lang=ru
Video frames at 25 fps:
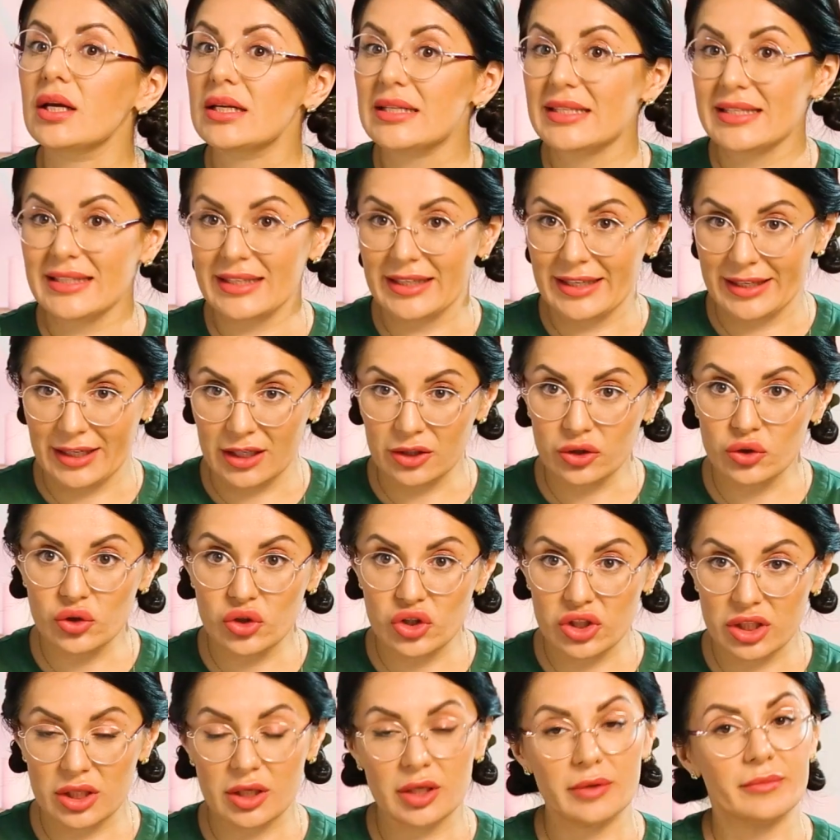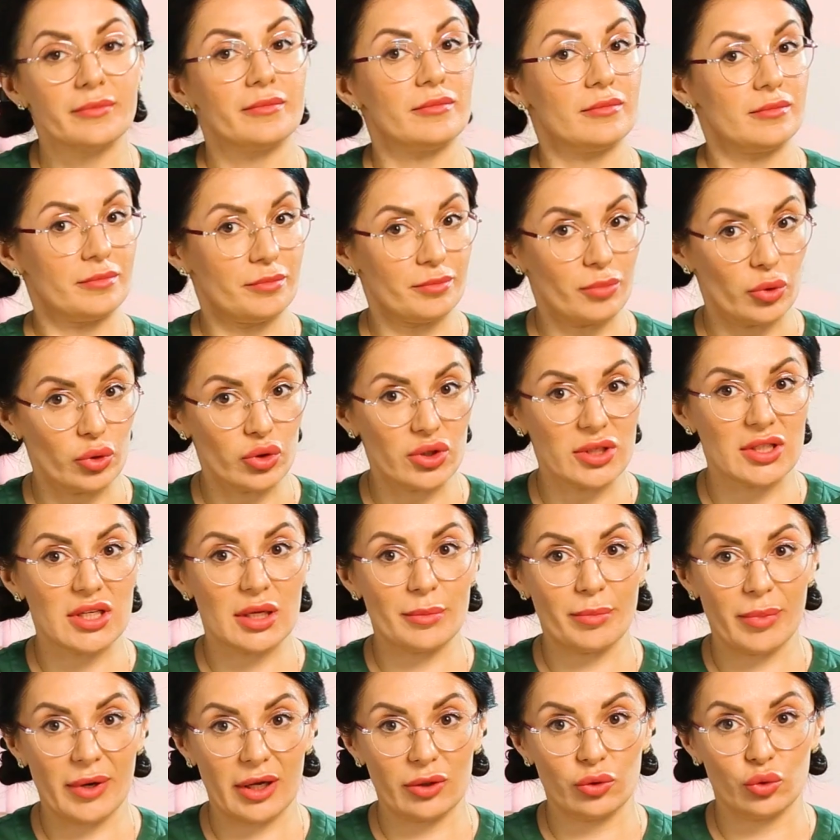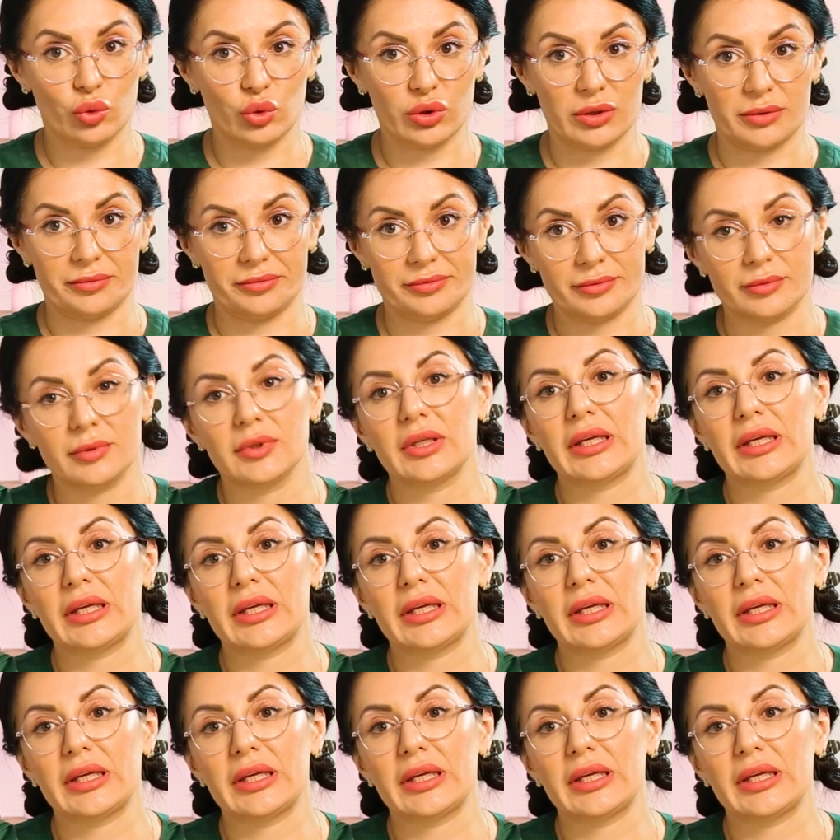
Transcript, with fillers: Следующая порция продуктов.